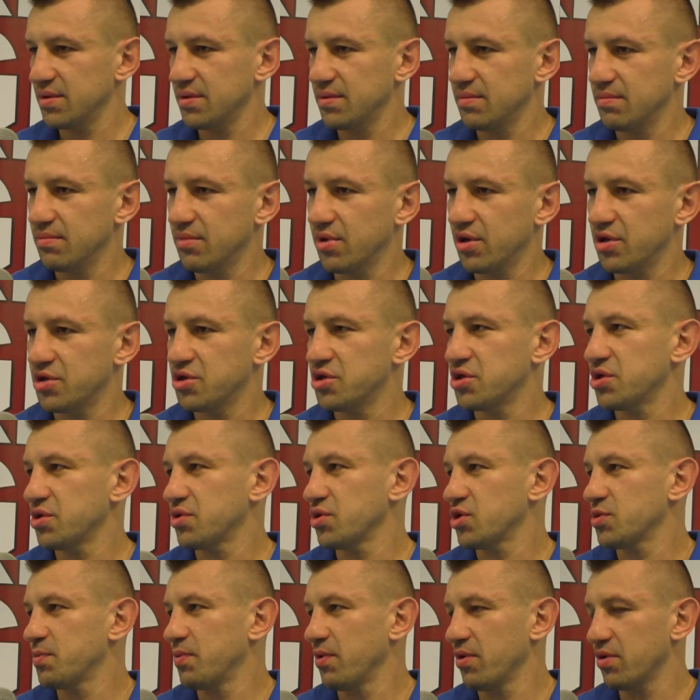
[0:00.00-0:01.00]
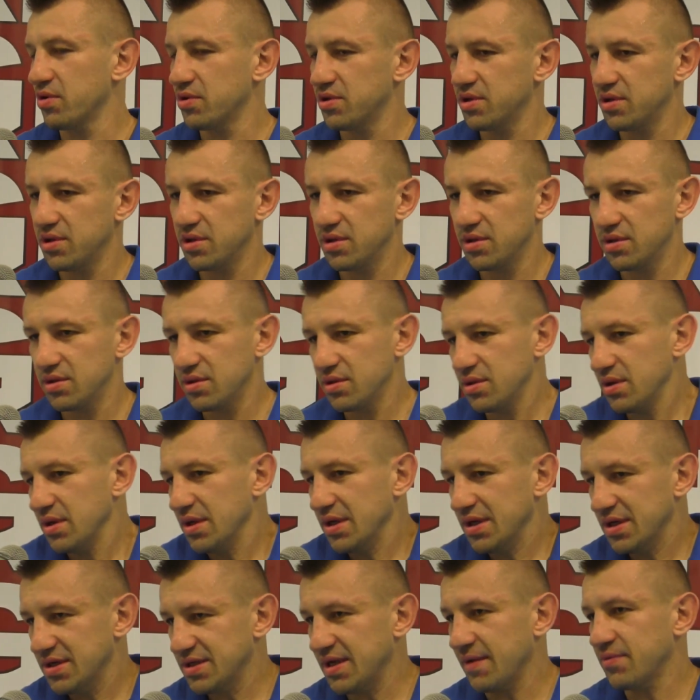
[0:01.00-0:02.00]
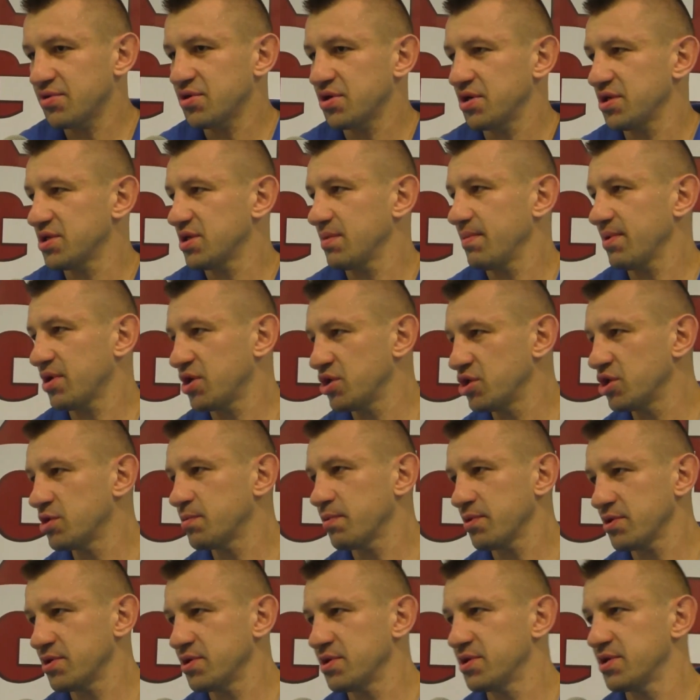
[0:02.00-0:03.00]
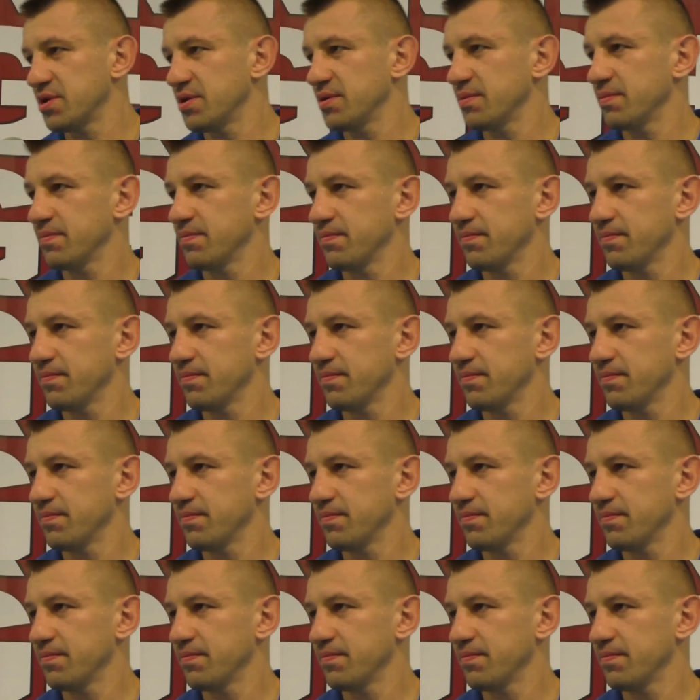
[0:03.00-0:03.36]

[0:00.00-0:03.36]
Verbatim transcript: moje życie to sport i zawsze jestem w jakiejś dyspozycji.